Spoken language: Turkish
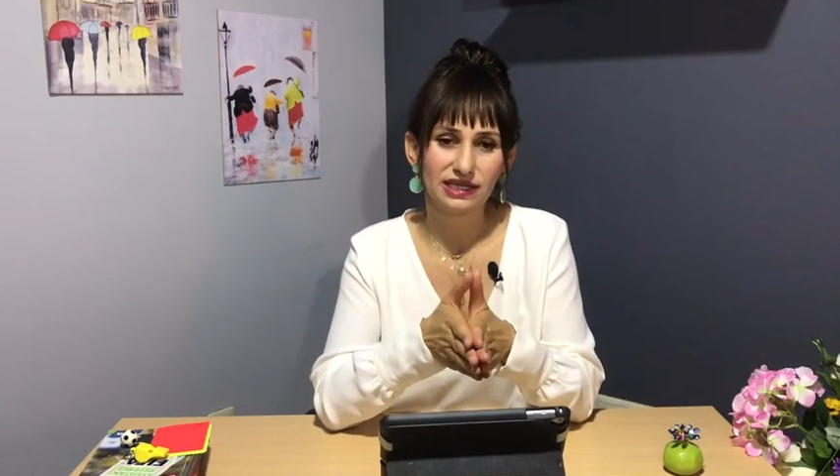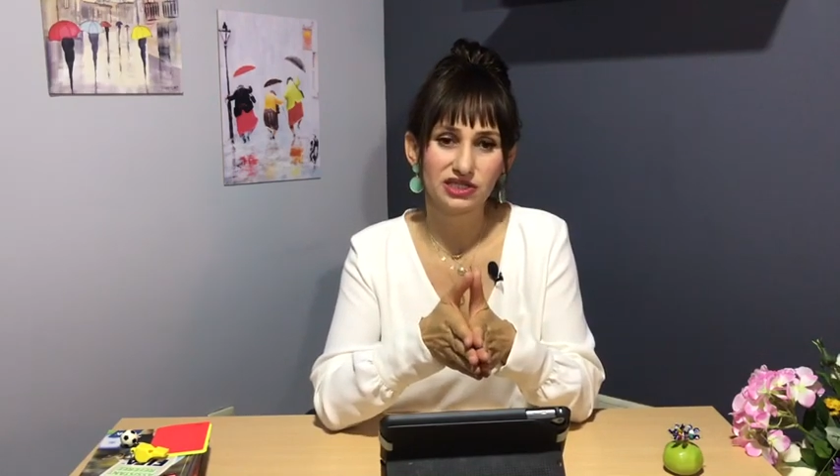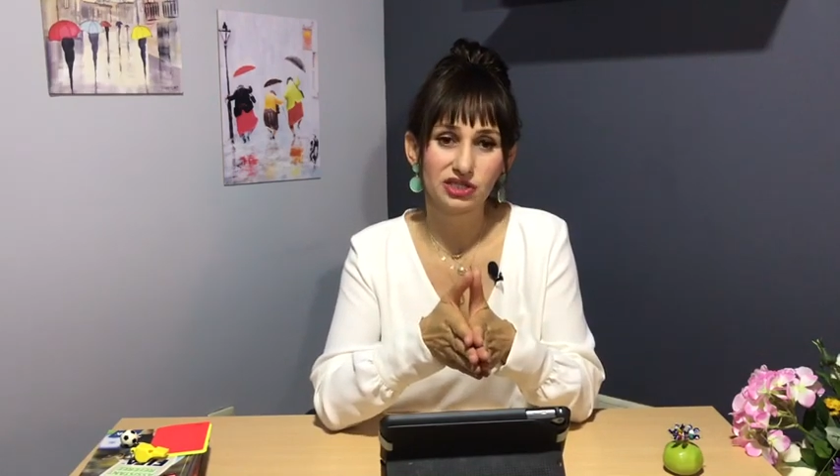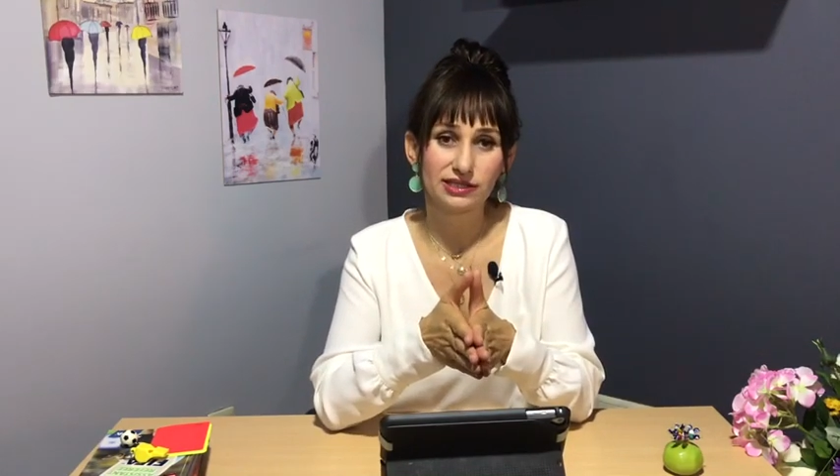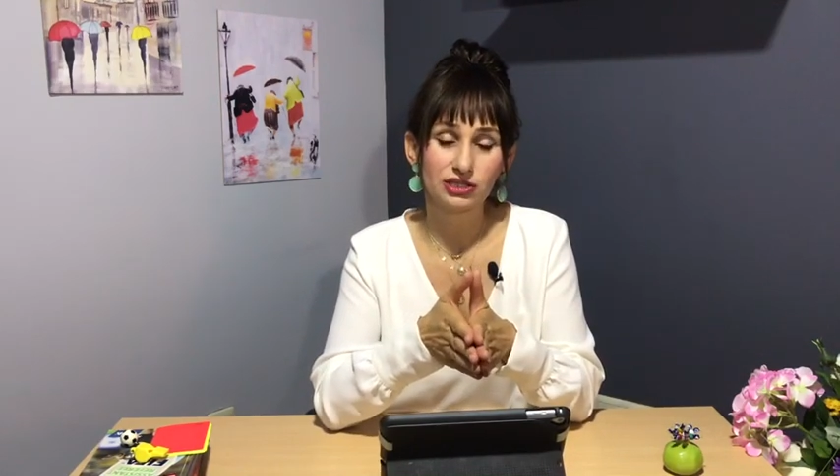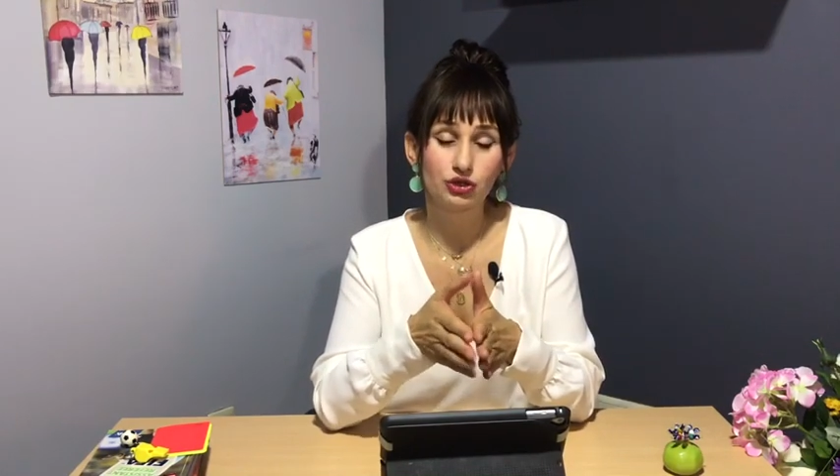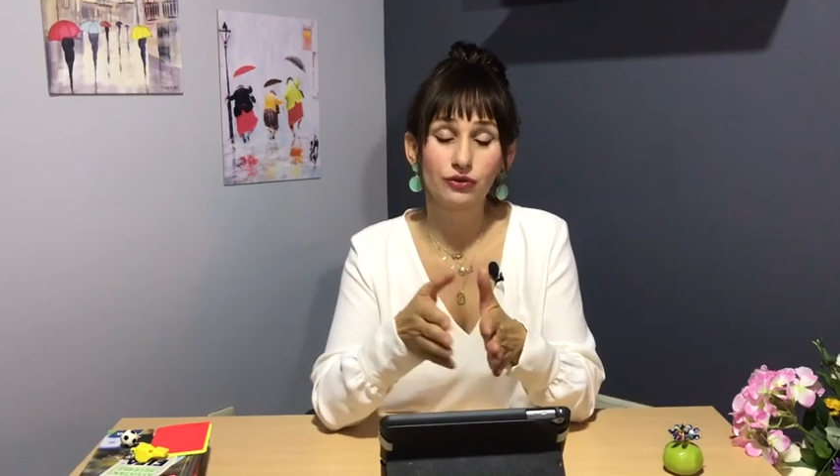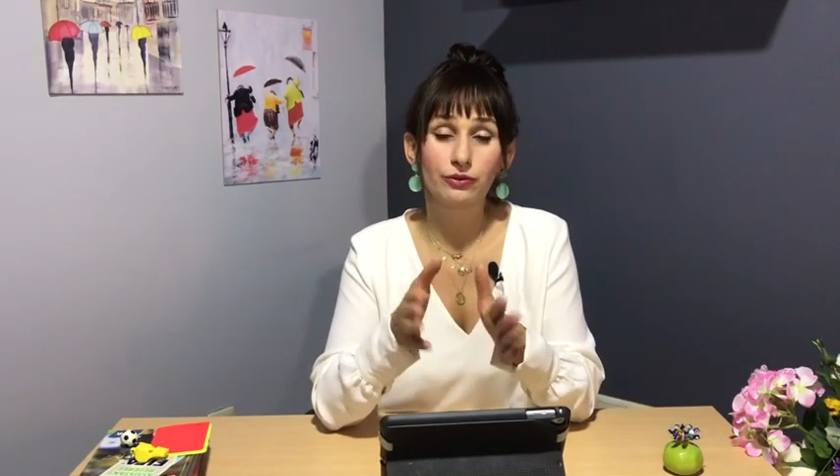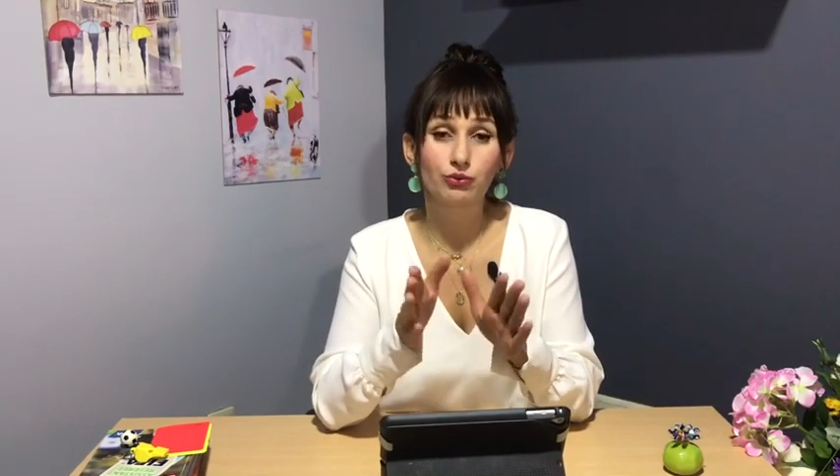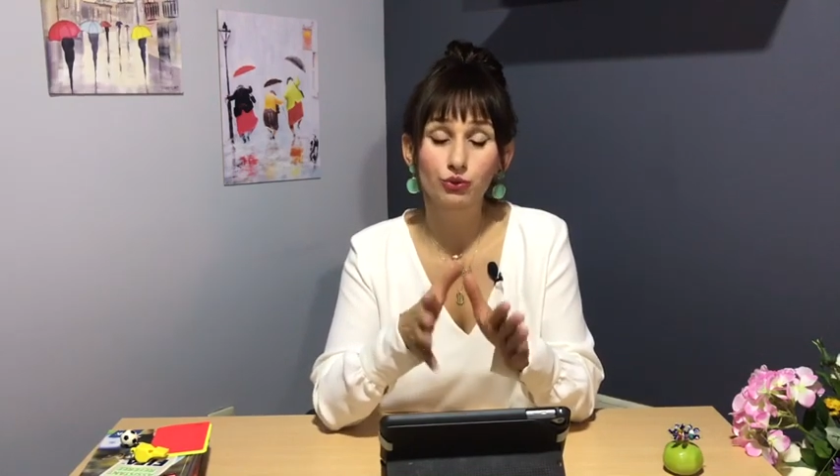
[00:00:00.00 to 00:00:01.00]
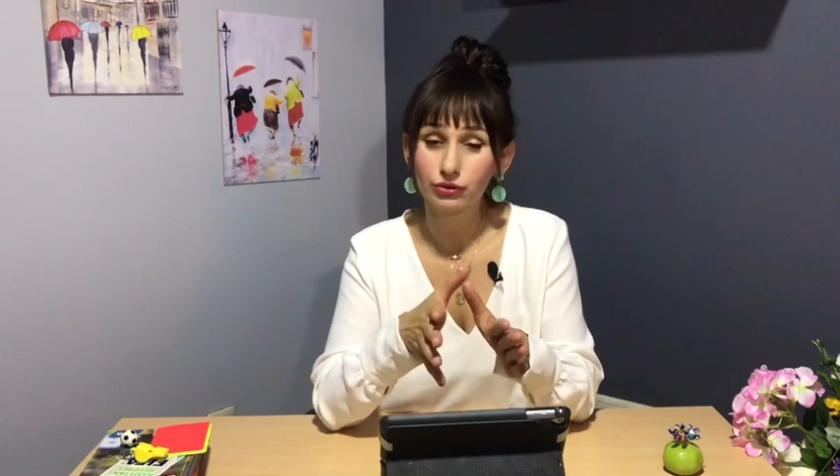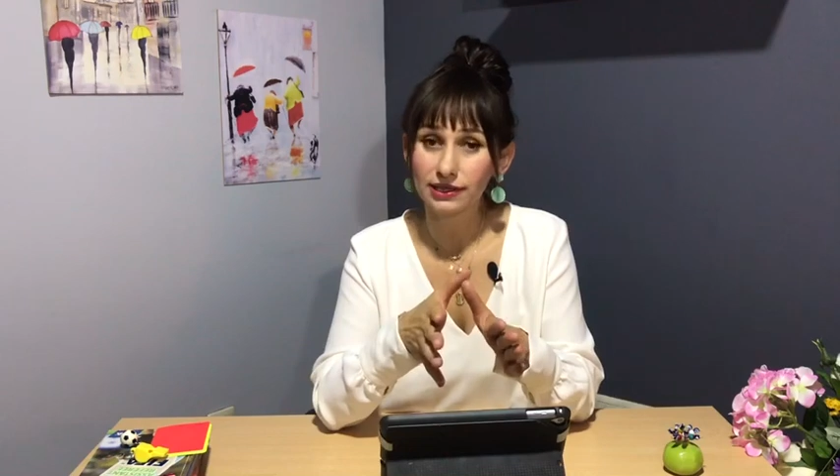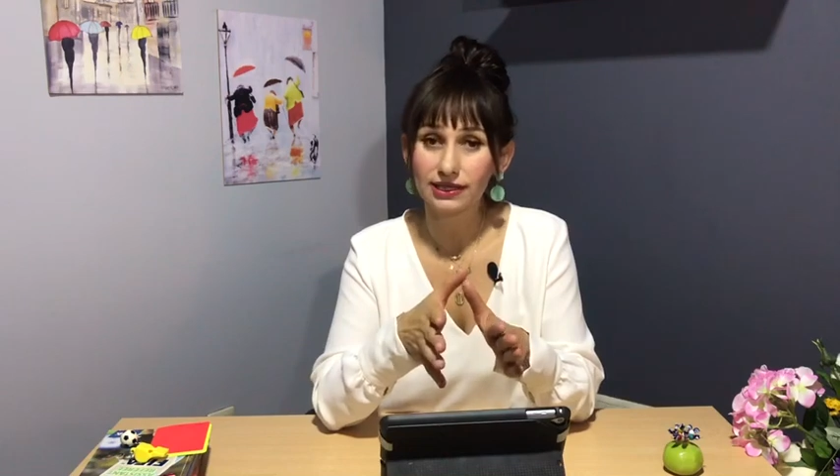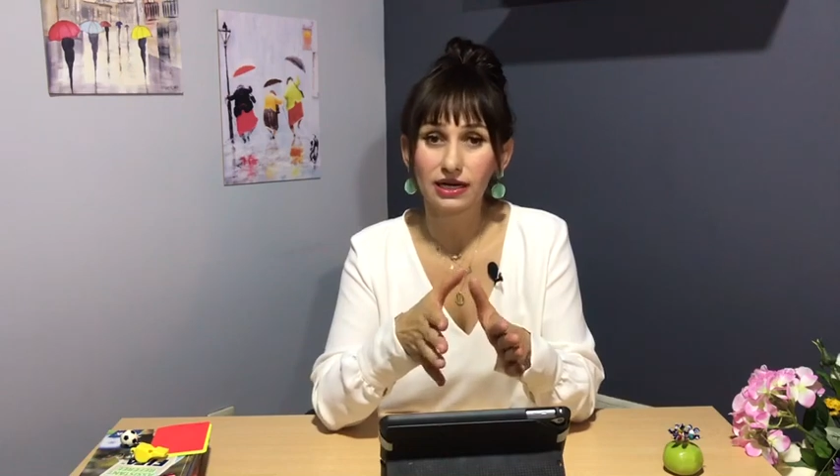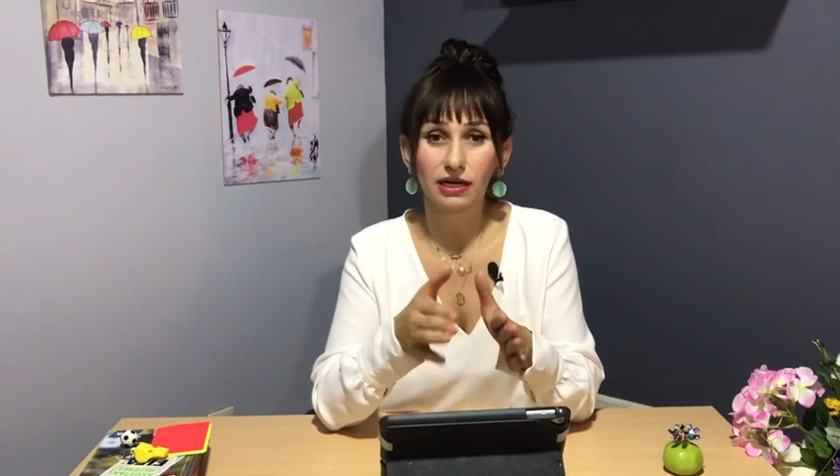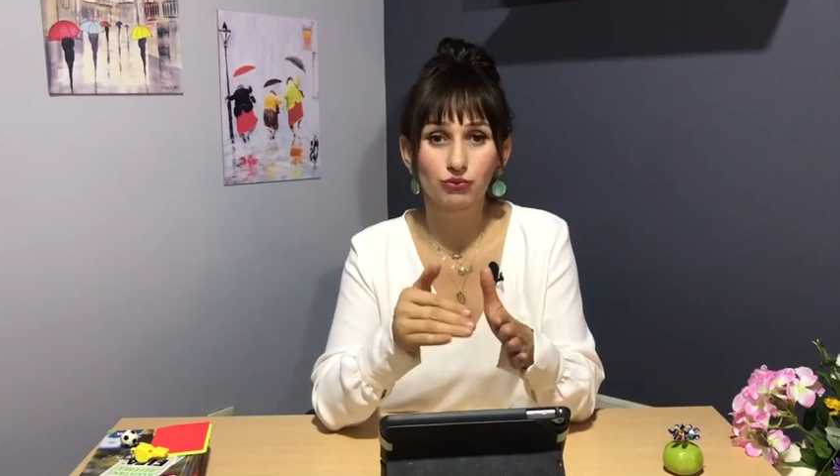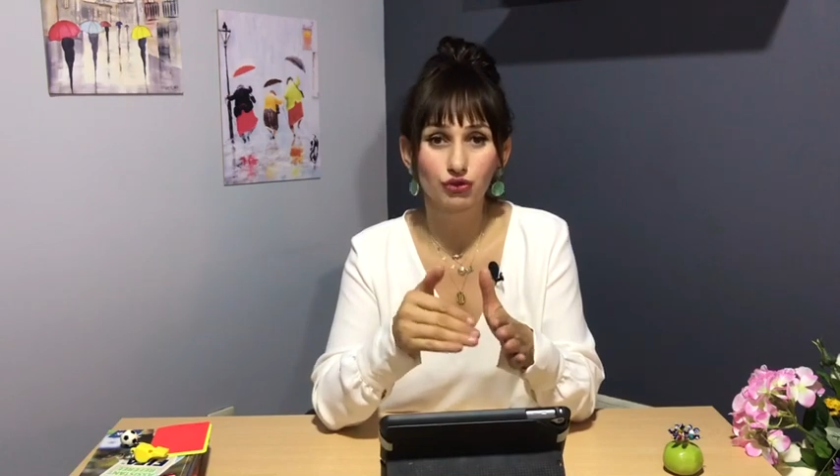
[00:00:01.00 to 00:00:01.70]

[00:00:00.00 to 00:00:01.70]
gerçekleşiyor ve mutlaka